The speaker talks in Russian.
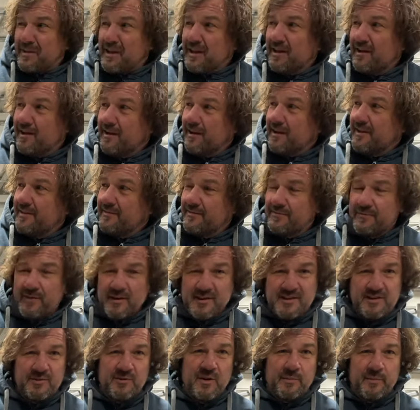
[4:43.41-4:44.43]
Э,
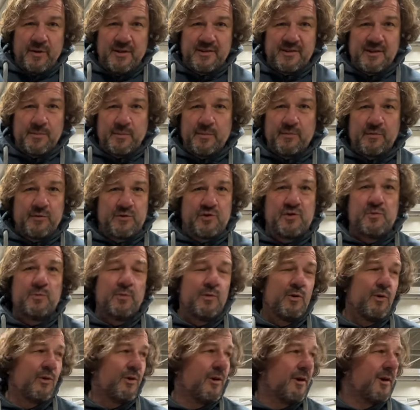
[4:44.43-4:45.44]
возил я прицепов очень
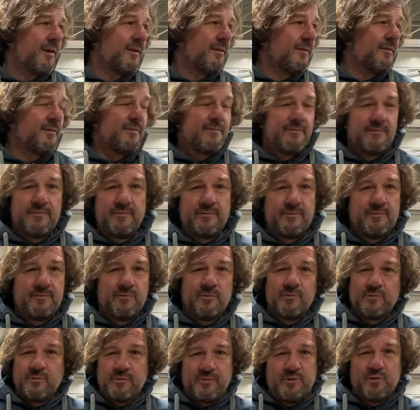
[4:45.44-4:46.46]
много.
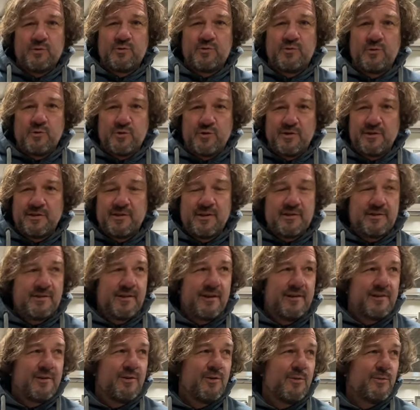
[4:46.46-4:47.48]
Ну, всю свою жизнь
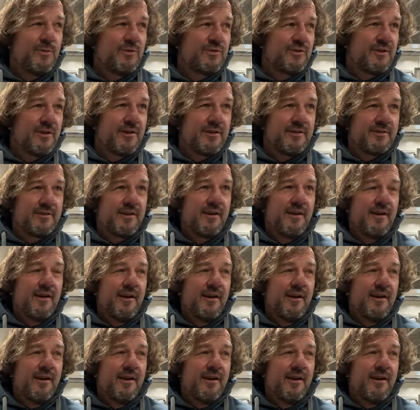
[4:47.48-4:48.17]
сознательно, можно сказать.